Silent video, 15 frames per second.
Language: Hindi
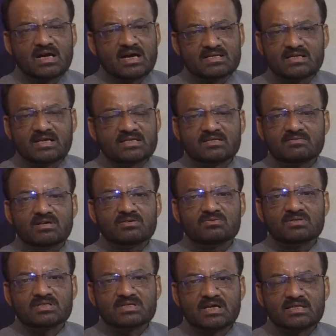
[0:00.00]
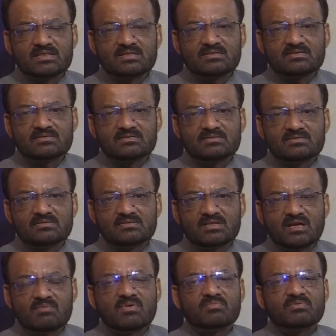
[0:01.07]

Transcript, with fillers: आज नए सवालों के साथ हम